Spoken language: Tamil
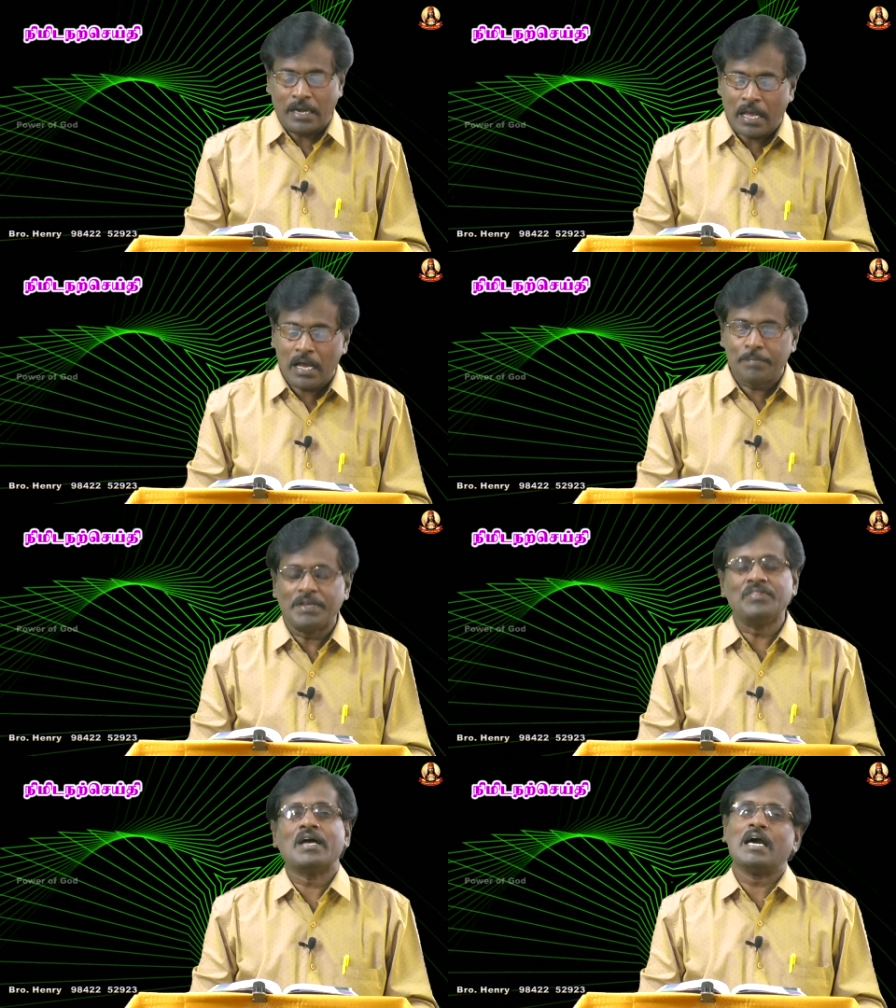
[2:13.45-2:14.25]
நாம்
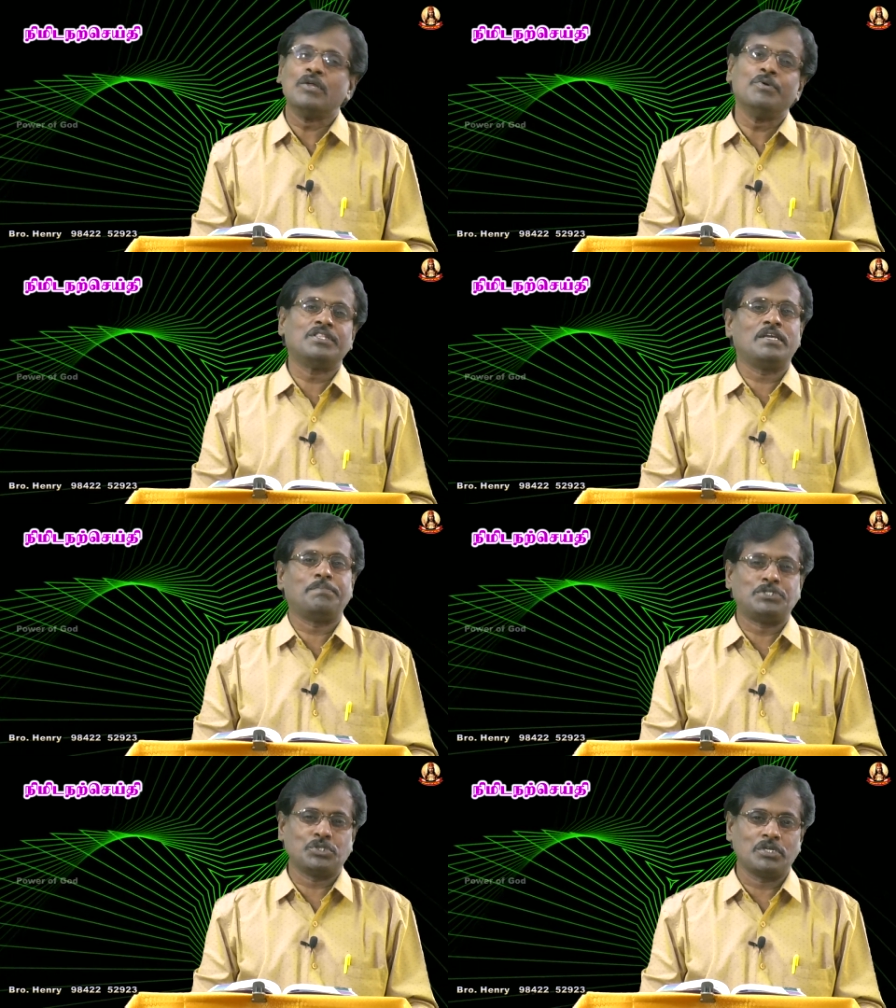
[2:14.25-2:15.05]
இந்த அனுபவத்தை
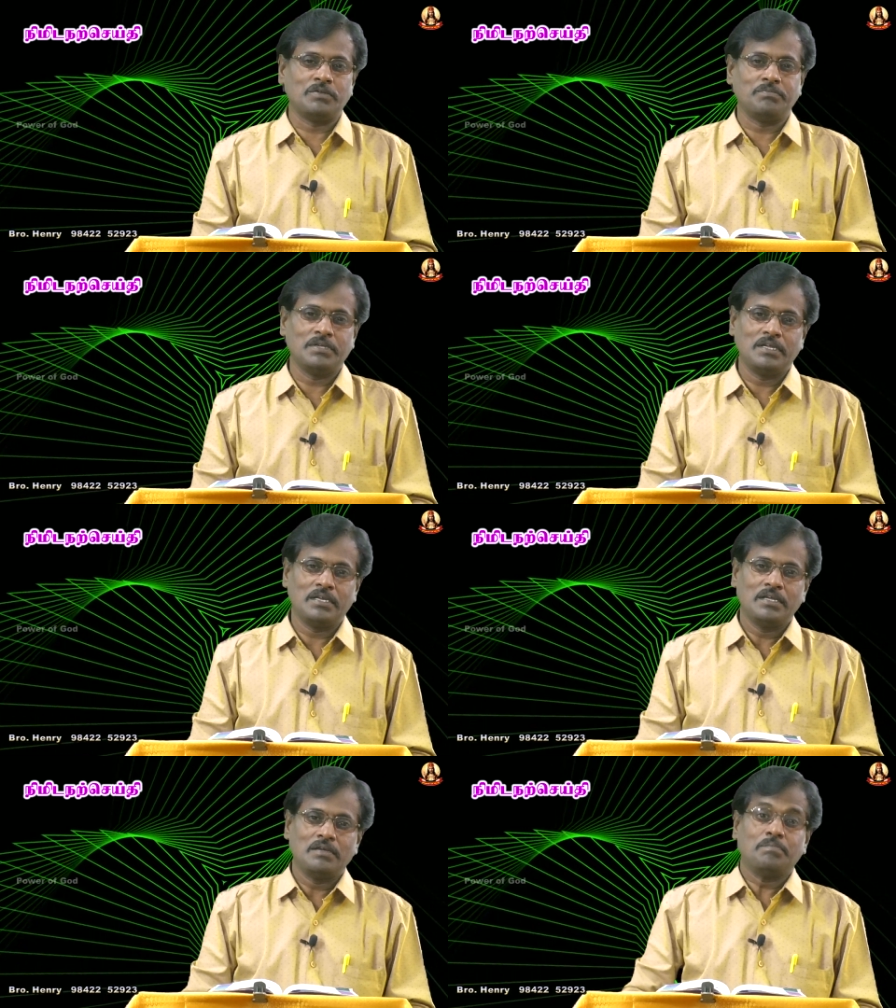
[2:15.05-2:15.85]
பெற்றுக்கொள்ள வேண்டும்
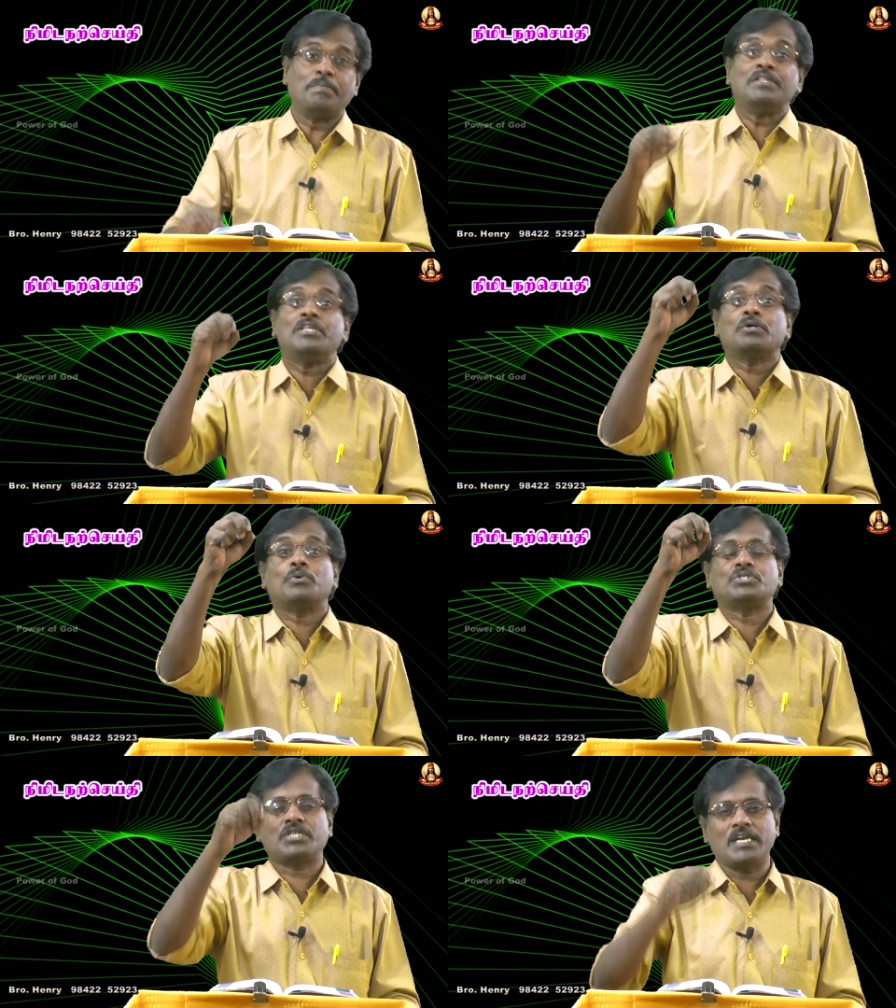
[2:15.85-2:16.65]
பெண்டே
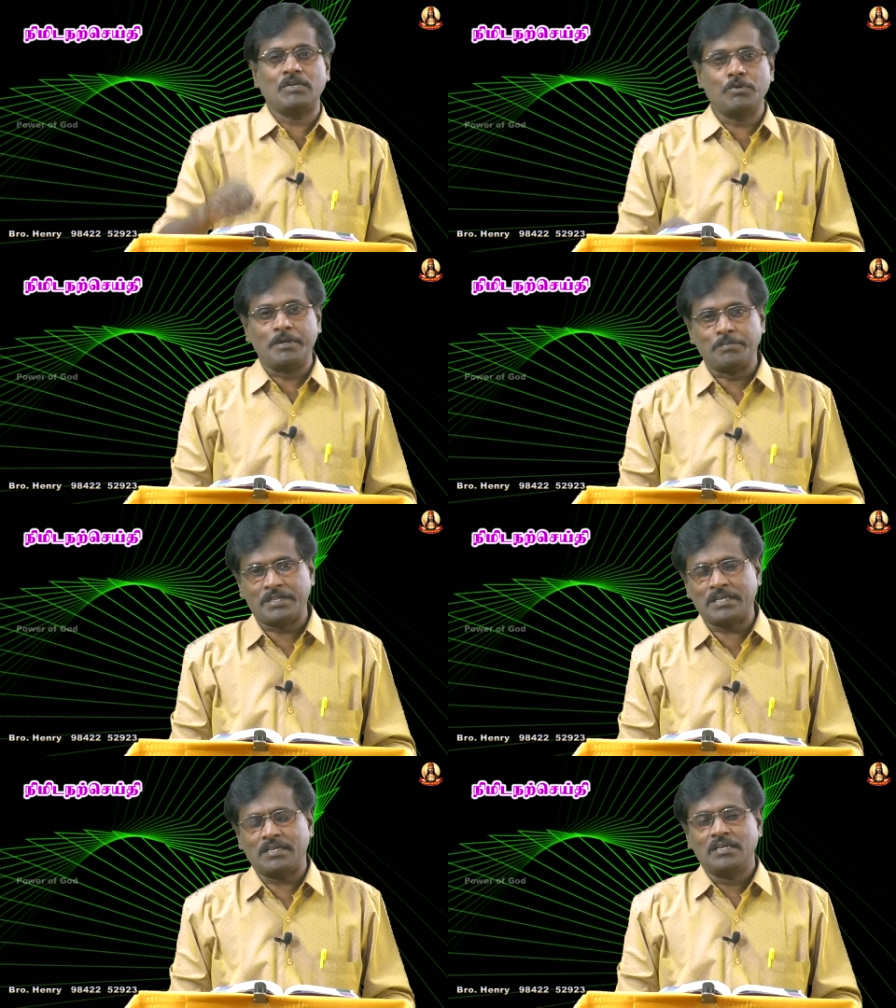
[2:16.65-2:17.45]
கோஸ்தை அனுபவம் என்பது